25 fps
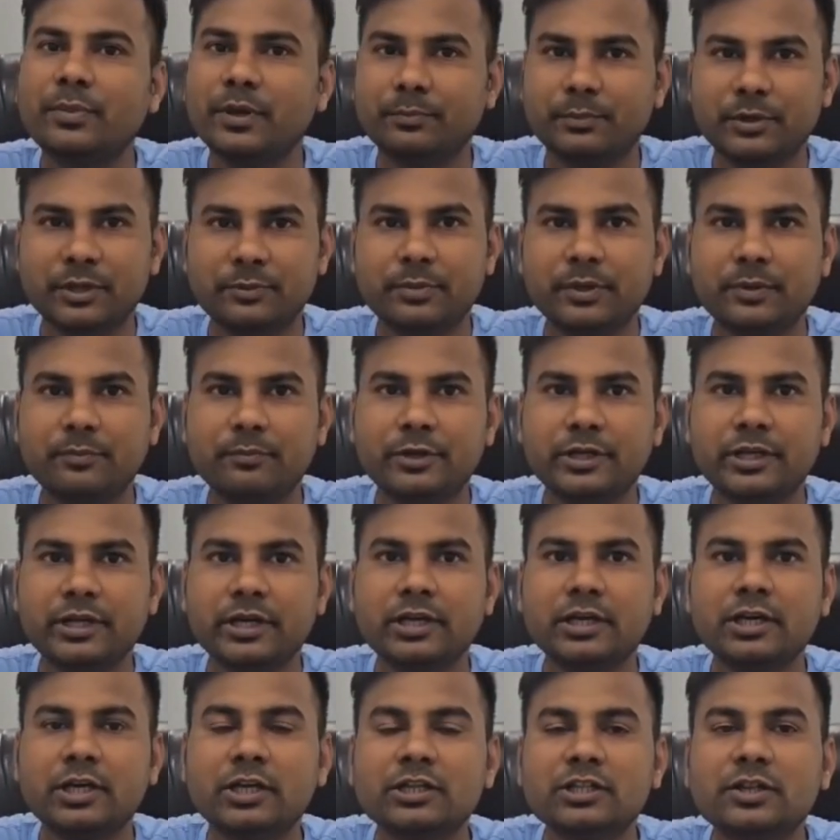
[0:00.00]
50 50
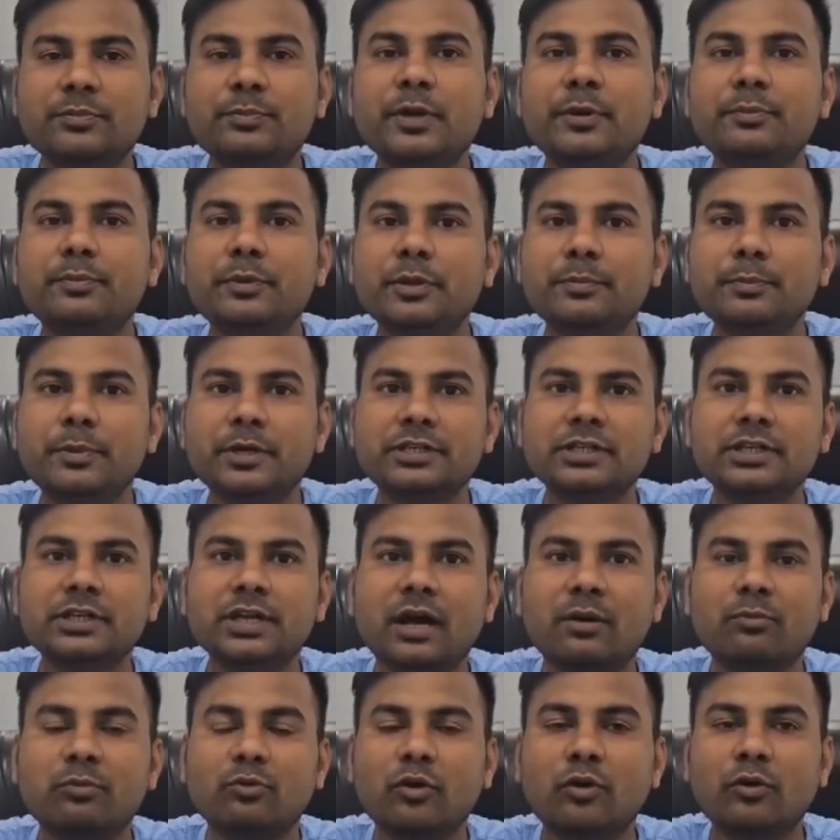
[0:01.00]
है तो 50 परसेंट
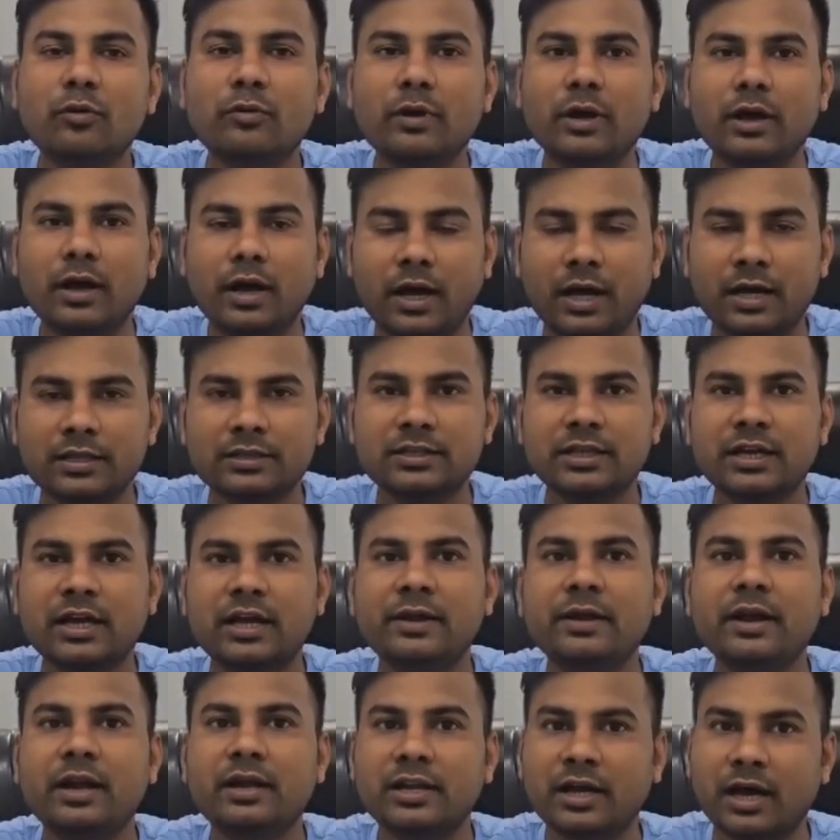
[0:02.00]
आपको आता
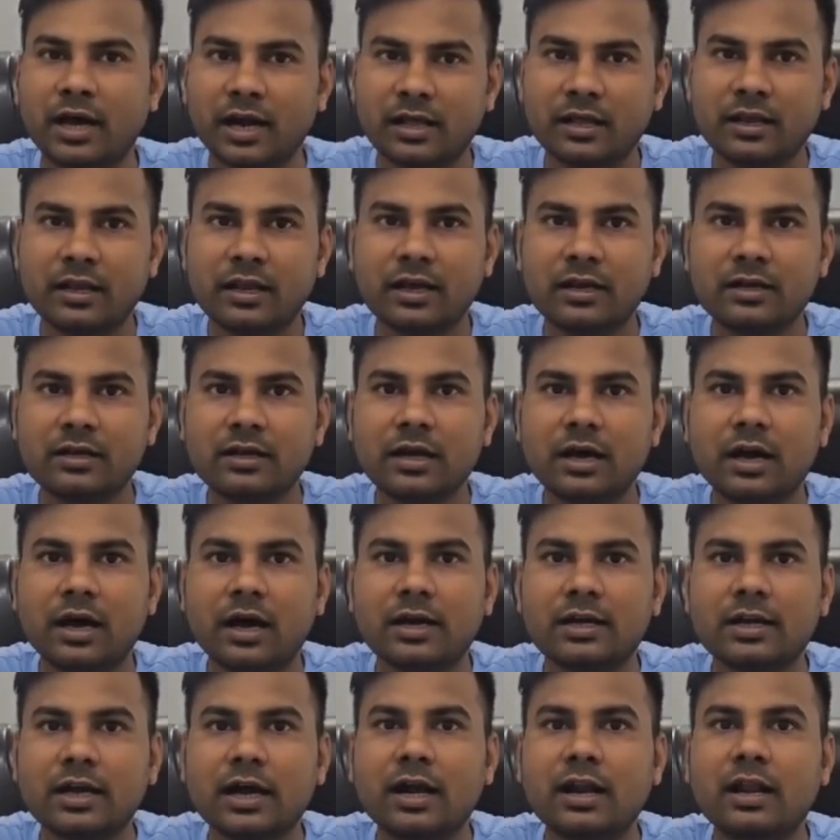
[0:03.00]
है 18 लाख
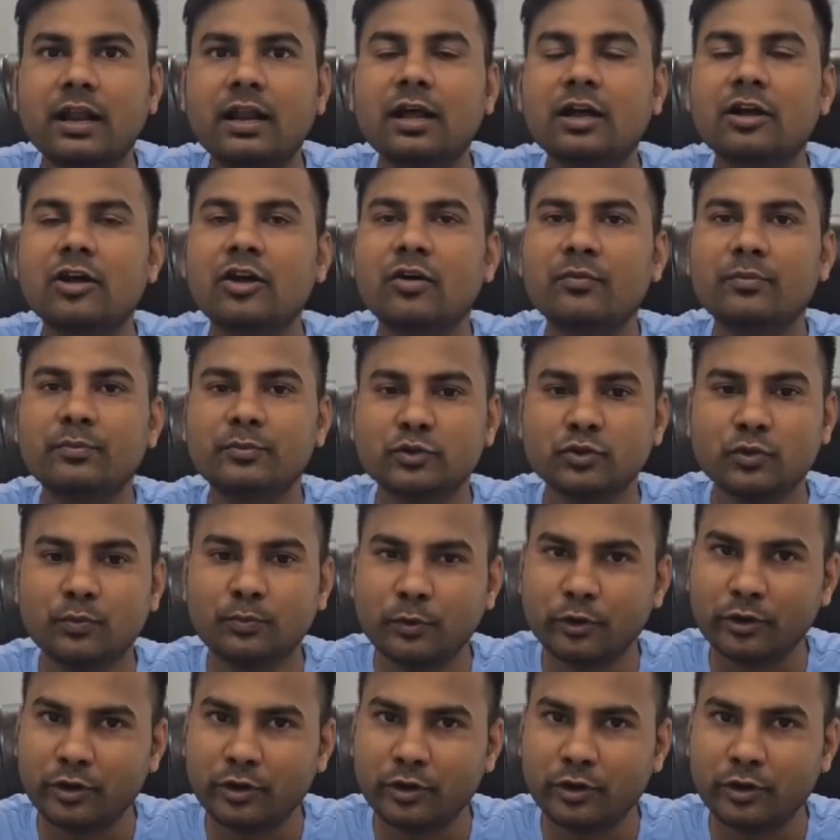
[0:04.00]
18 लाख और जो